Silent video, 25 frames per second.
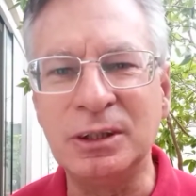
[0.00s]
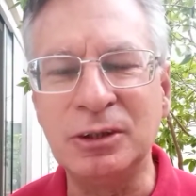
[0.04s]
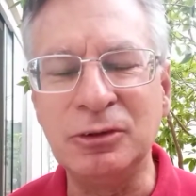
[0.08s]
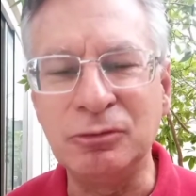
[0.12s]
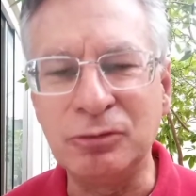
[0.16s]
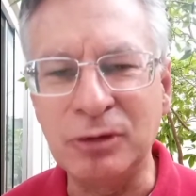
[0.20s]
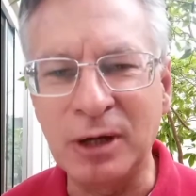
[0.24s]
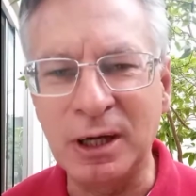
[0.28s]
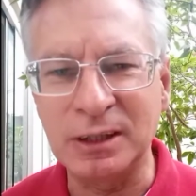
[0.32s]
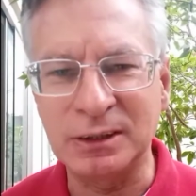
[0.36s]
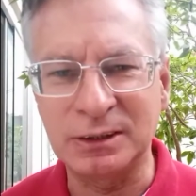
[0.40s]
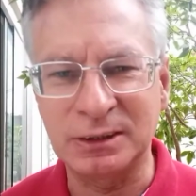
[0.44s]

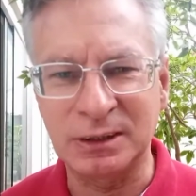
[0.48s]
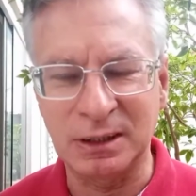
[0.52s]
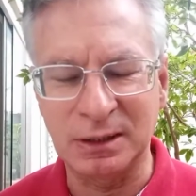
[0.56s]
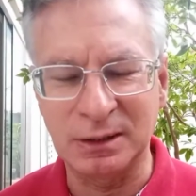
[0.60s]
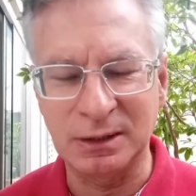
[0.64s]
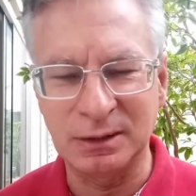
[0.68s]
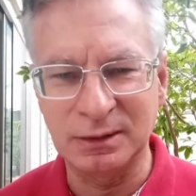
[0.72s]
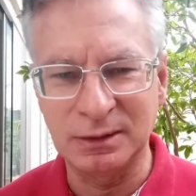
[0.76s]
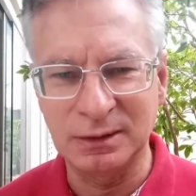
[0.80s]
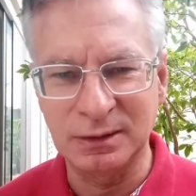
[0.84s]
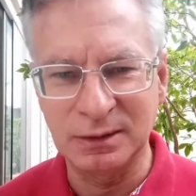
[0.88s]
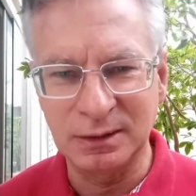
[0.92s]

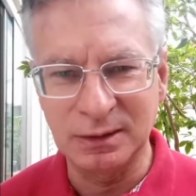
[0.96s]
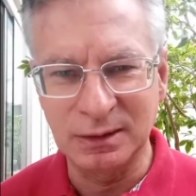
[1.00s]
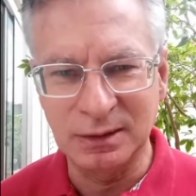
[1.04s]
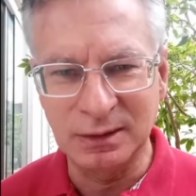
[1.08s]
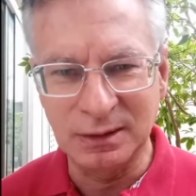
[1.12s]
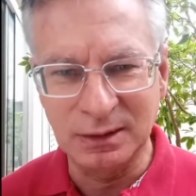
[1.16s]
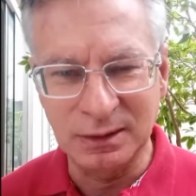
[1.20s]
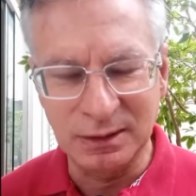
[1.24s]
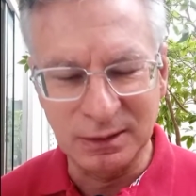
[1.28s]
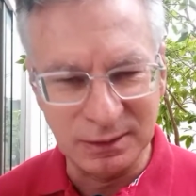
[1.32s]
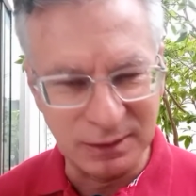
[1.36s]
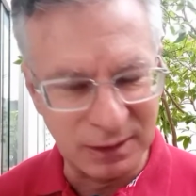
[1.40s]
Inveja.
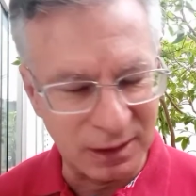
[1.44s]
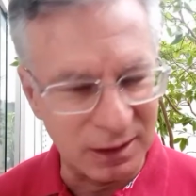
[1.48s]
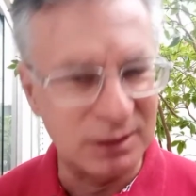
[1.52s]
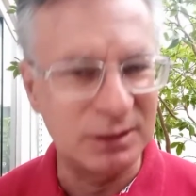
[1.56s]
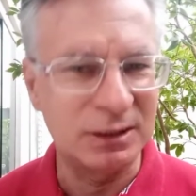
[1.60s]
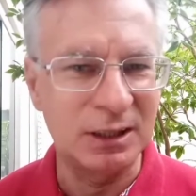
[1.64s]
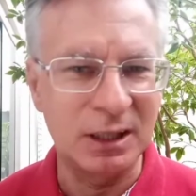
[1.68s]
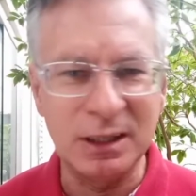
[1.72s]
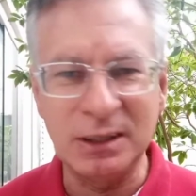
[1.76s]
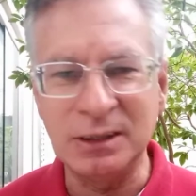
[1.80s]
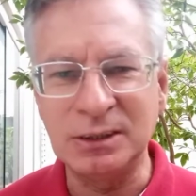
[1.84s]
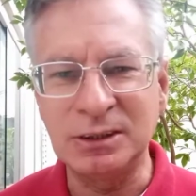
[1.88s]

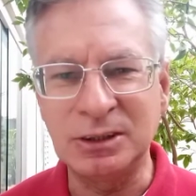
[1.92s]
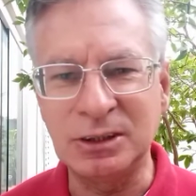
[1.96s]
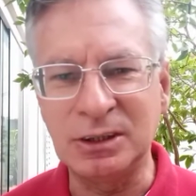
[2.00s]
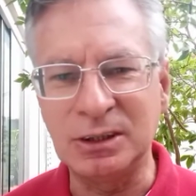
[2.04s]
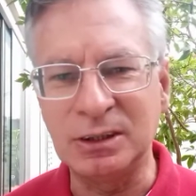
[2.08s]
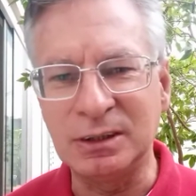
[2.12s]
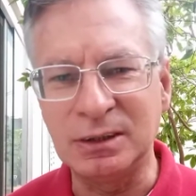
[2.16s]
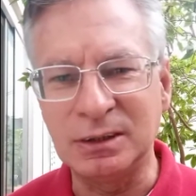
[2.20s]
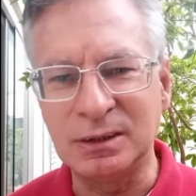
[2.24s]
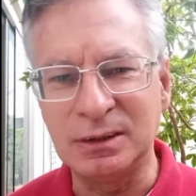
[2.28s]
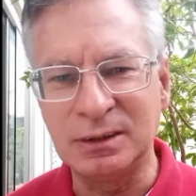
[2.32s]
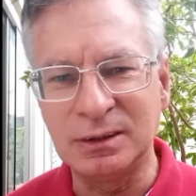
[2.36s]
Tem
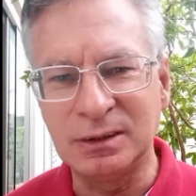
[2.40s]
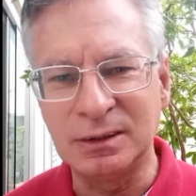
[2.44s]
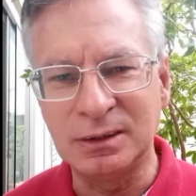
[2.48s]
gente